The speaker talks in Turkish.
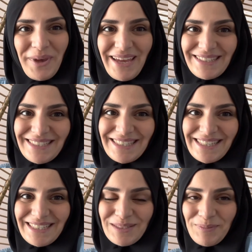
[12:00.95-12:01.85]

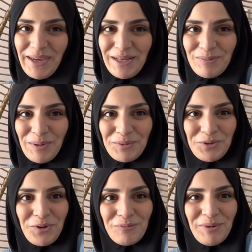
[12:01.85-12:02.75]
beğendiyseniz beğenip
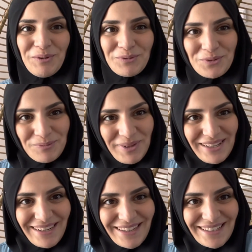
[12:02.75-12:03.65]
abone olmayı
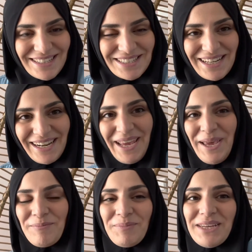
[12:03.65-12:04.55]
unutmayın arkadaşlar.
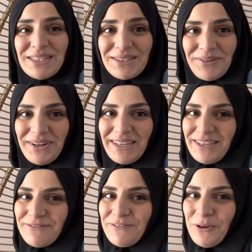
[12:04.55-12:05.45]
Bir
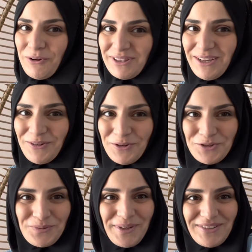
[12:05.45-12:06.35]
sonraki vlogda
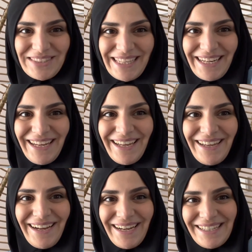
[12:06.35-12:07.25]
görüşmek
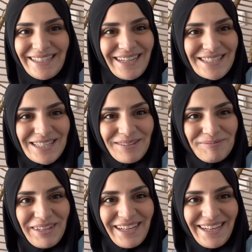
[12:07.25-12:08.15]
üzere. Hayırlı
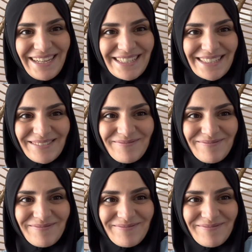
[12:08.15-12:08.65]
akşamlar.